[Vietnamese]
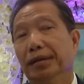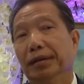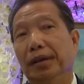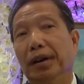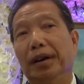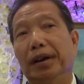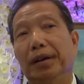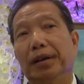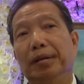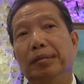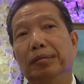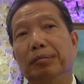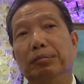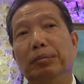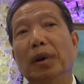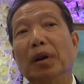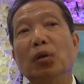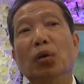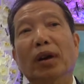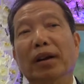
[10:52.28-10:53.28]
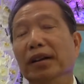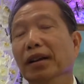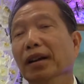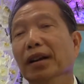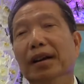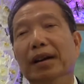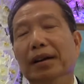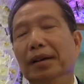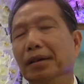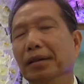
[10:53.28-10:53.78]
đó, bất luận
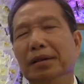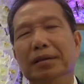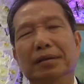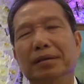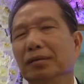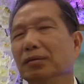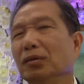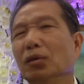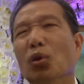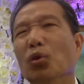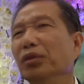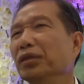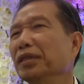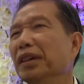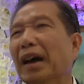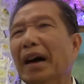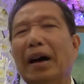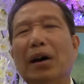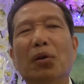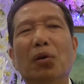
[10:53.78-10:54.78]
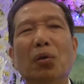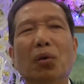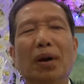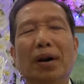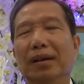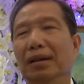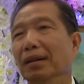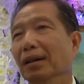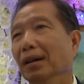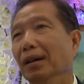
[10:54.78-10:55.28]
là tôn giáo
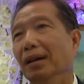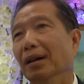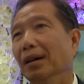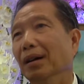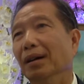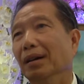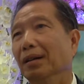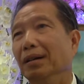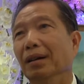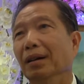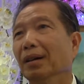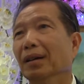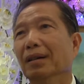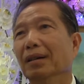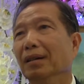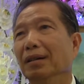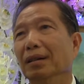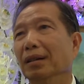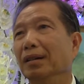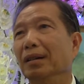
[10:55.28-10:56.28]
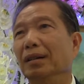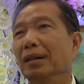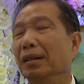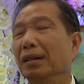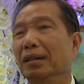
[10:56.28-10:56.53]
hoặc là à,